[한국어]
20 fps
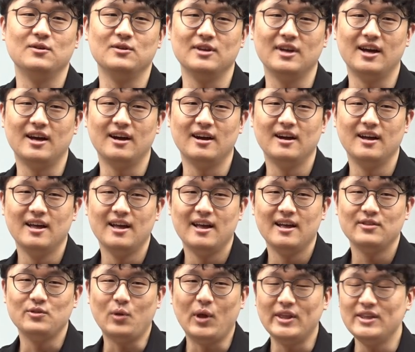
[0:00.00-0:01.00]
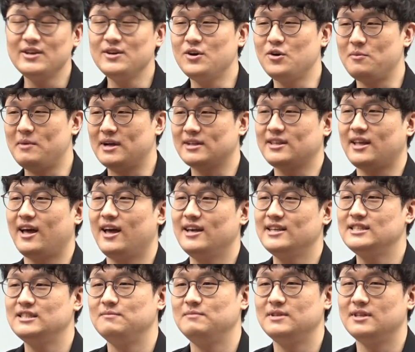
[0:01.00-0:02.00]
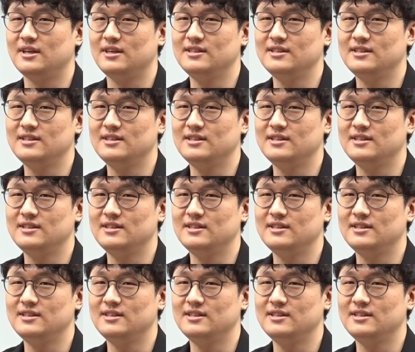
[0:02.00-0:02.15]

그냥 되는 거 막 다 했습니다.